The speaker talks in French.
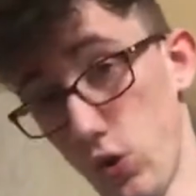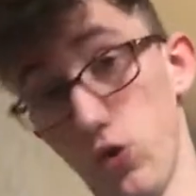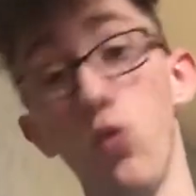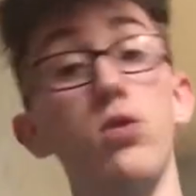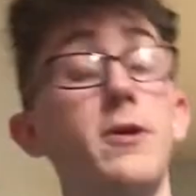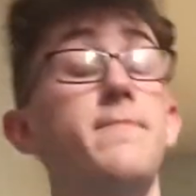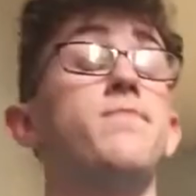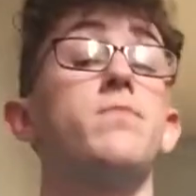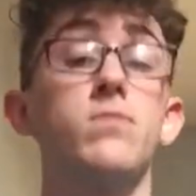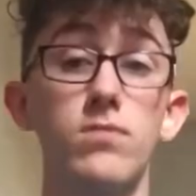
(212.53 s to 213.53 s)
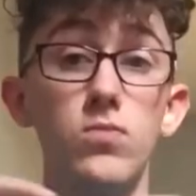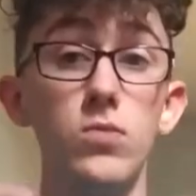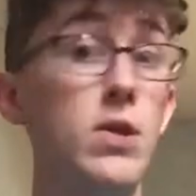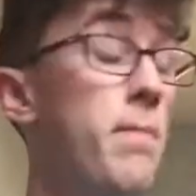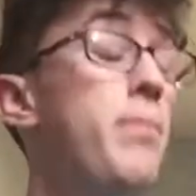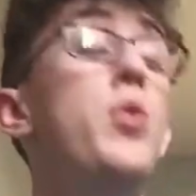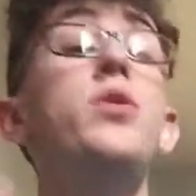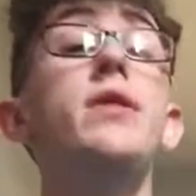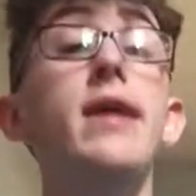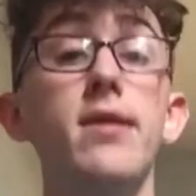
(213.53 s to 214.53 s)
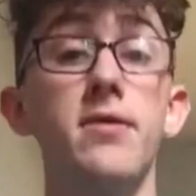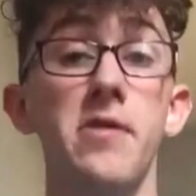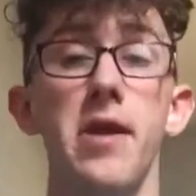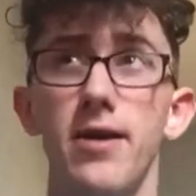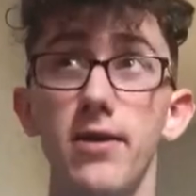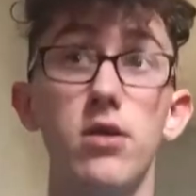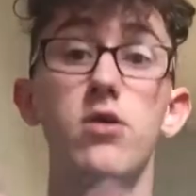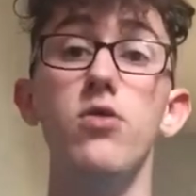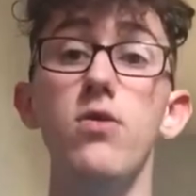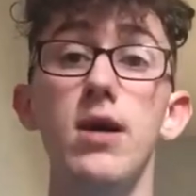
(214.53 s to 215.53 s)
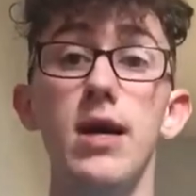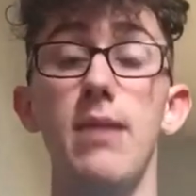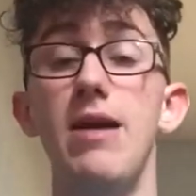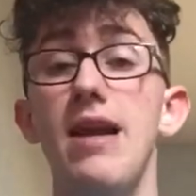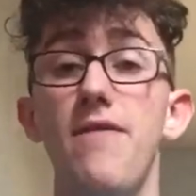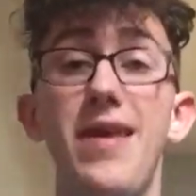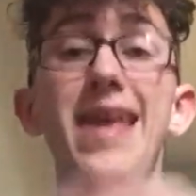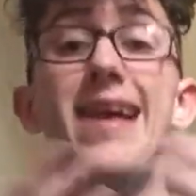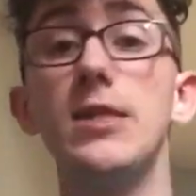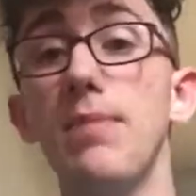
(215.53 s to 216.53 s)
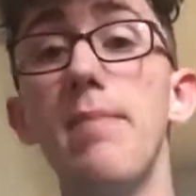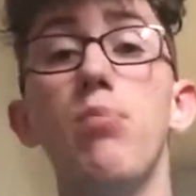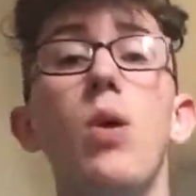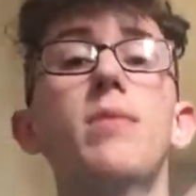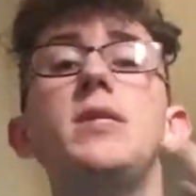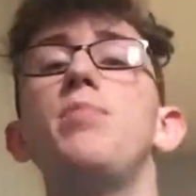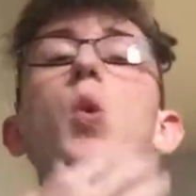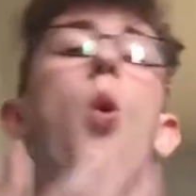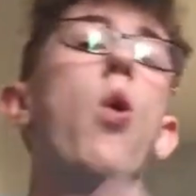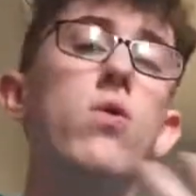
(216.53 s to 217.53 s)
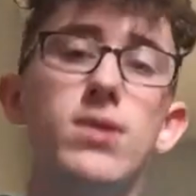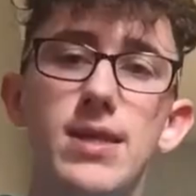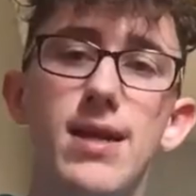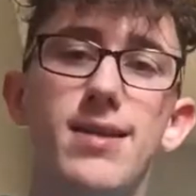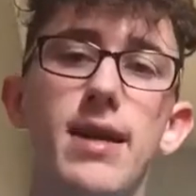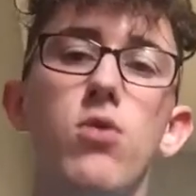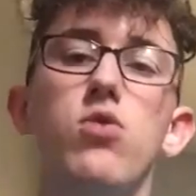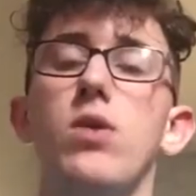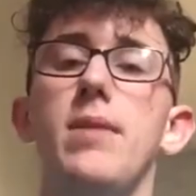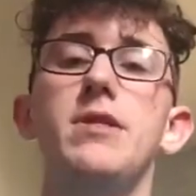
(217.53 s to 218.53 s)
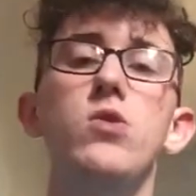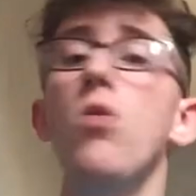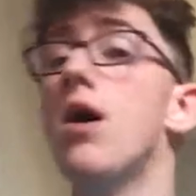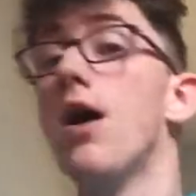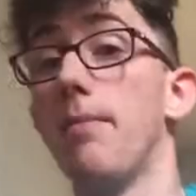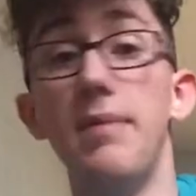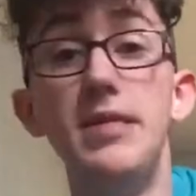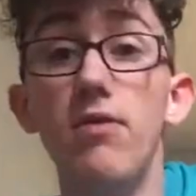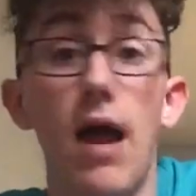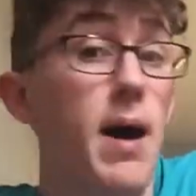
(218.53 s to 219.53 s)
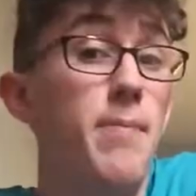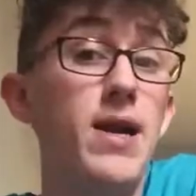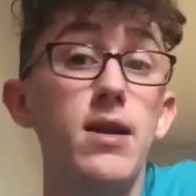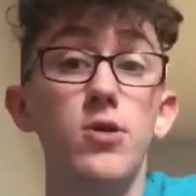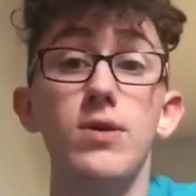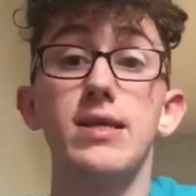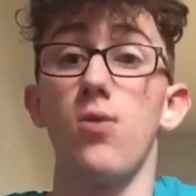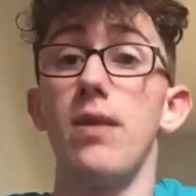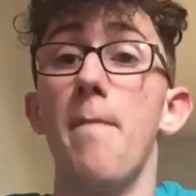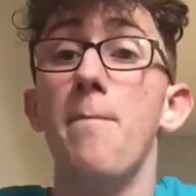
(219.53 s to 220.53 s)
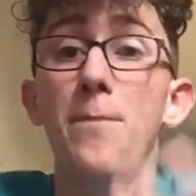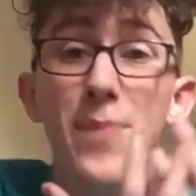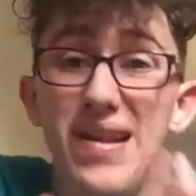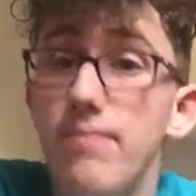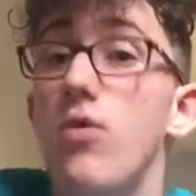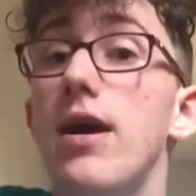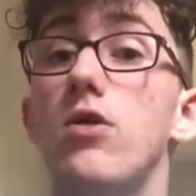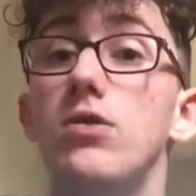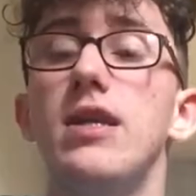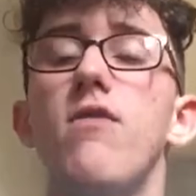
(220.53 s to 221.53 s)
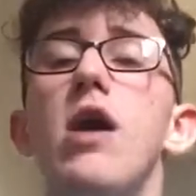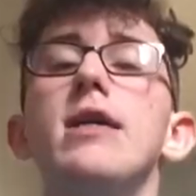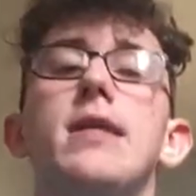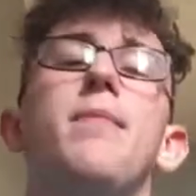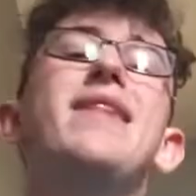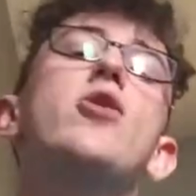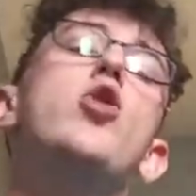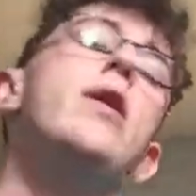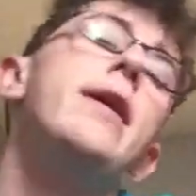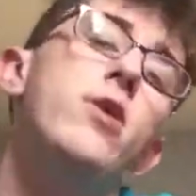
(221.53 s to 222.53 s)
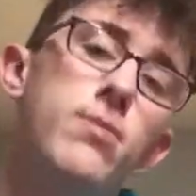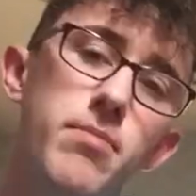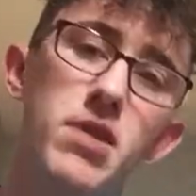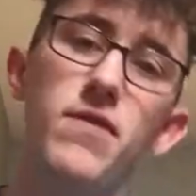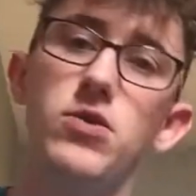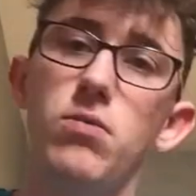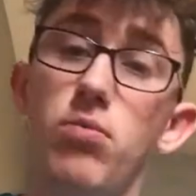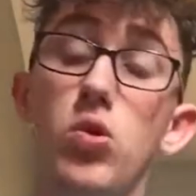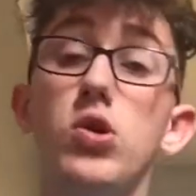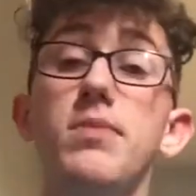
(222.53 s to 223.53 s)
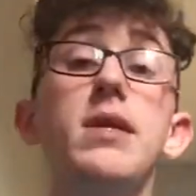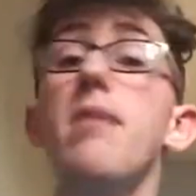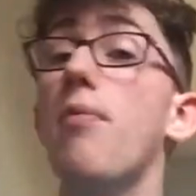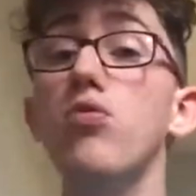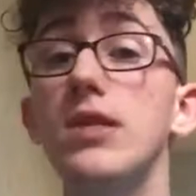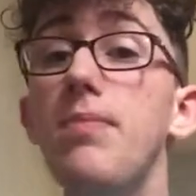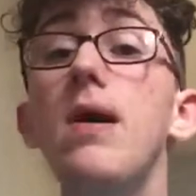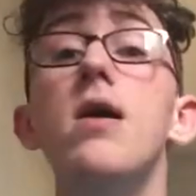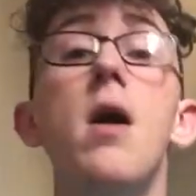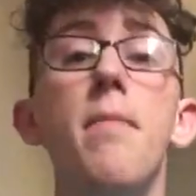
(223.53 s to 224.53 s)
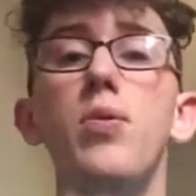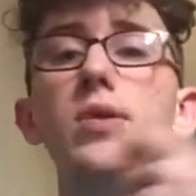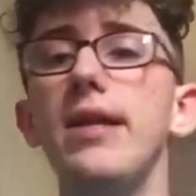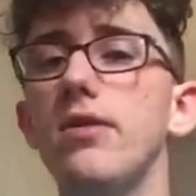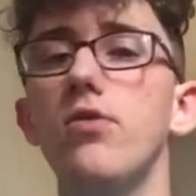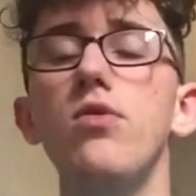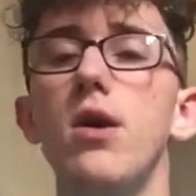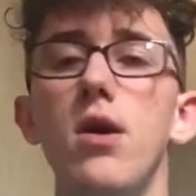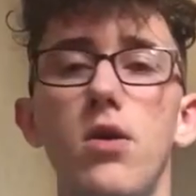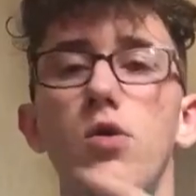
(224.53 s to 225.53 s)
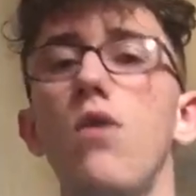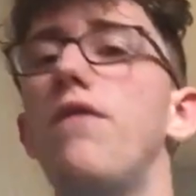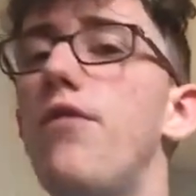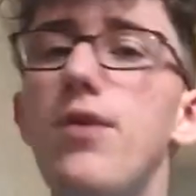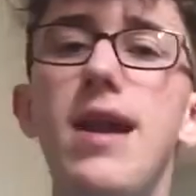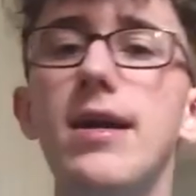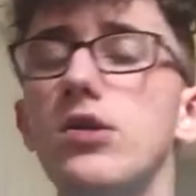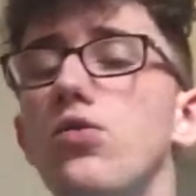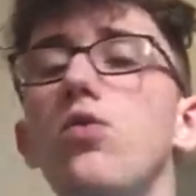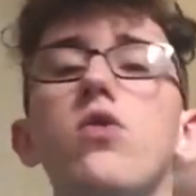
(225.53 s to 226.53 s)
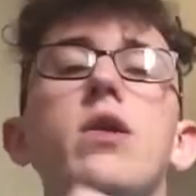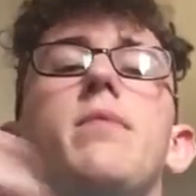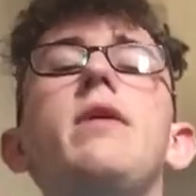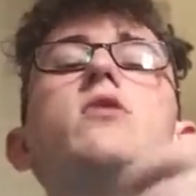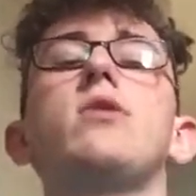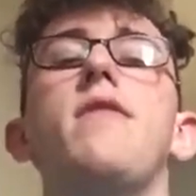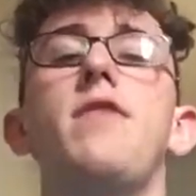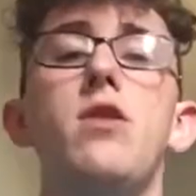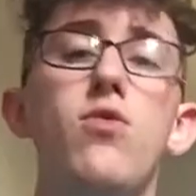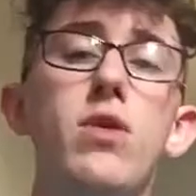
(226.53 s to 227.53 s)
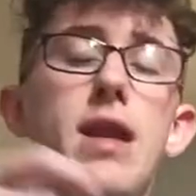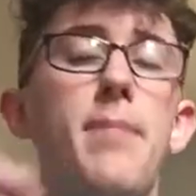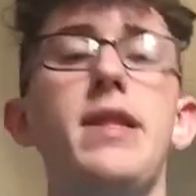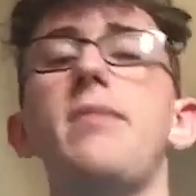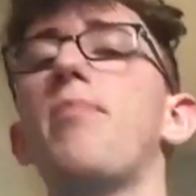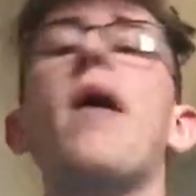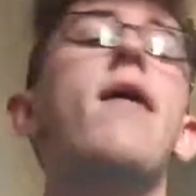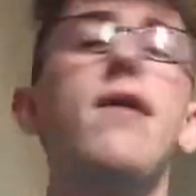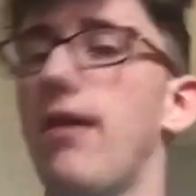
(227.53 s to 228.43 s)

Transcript: Donc, peut-être que eh ben, il a fait exprès pour un petit peu relancer l'intérêt autour de l'émission, même si voilà, après le truc c'est qu'on n'a pas de moyen de le savoir, ça m'étonnerait quand même qu'il fasse une prod comme ça, mais on ne sait pas, peut-être que dans le feu de l'action, entre guillemets, sur sa vidéo, il a peut-être pas